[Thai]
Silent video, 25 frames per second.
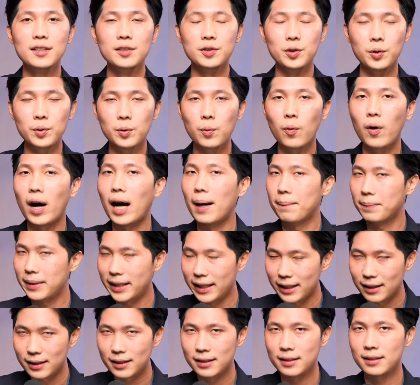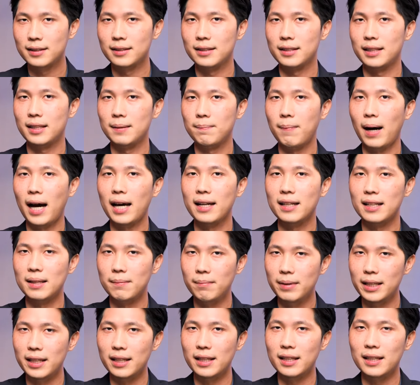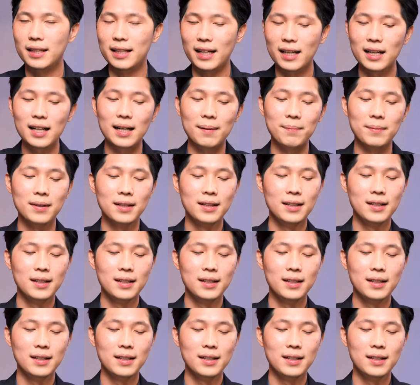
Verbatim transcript: ชุดความคิดที่บ้านนี้มีนะครับ